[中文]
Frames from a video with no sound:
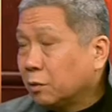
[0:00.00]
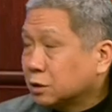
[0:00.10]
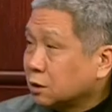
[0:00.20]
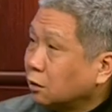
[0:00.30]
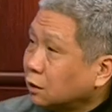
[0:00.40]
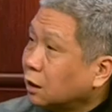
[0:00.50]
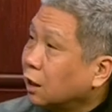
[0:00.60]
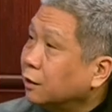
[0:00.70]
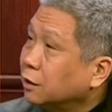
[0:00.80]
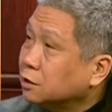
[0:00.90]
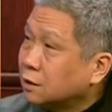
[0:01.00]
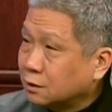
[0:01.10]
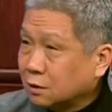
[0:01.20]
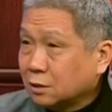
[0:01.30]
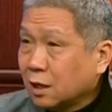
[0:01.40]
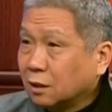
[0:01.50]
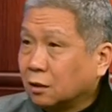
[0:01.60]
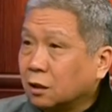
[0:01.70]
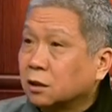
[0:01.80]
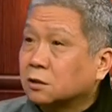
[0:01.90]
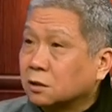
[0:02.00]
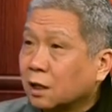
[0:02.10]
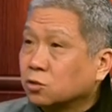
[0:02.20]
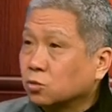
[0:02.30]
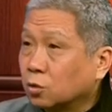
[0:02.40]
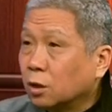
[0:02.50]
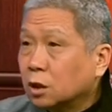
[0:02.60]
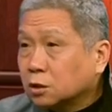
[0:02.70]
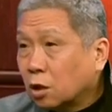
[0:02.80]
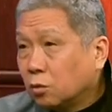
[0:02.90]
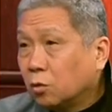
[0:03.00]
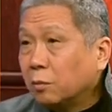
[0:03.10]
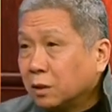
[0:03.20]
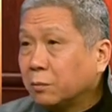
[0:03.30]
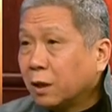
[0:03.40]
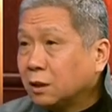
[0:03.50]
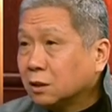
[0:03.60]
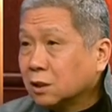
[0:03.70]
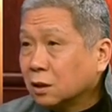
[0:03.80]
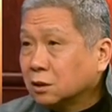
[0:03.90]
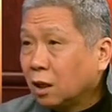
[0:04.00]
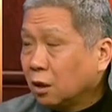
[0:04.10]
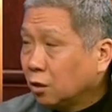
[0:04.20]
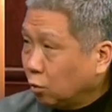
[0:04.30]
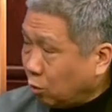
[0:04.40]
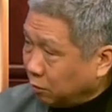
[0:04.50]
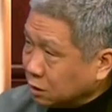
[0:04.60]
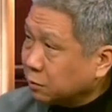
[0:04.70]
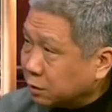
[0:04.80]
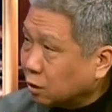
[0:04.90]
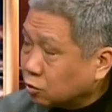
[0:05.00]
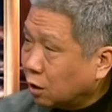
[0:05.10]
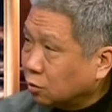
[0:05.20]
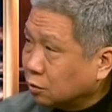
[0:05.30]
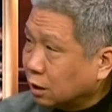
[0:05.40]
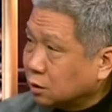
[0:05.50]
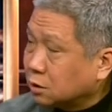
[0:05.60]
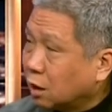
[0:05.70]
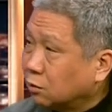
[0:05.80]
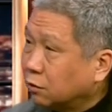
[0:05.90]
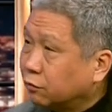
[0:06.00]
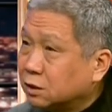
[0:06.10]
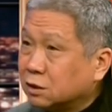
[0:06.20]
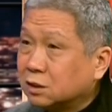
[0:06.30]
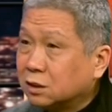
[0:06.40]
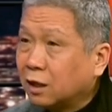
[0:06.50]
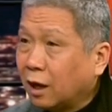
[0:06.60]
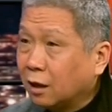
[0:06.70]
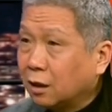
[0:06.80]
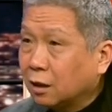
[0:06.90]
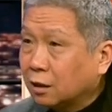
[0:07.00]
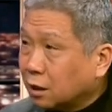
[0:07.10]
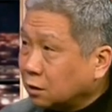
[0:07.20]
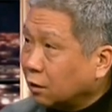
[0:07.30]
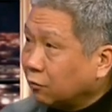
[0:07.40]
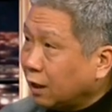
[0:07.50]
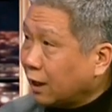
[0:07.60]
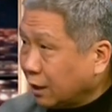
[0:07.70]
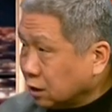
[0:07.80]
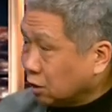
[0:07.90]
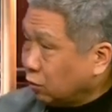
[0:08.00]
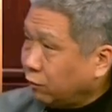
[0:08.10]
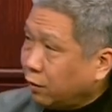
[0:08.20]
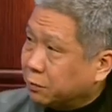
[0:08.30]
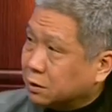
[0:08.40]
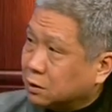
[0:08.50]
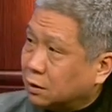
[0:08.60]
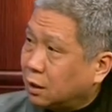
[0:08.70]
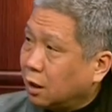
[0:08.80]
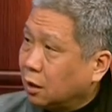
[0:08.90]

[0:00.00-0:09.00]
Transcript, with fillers: 不知道。但是肯定是在增加的，而且增加速度超乎我们一般人的想象。我们是比较传统的，是要一夫一妻的，但是未来的社会未必是这样。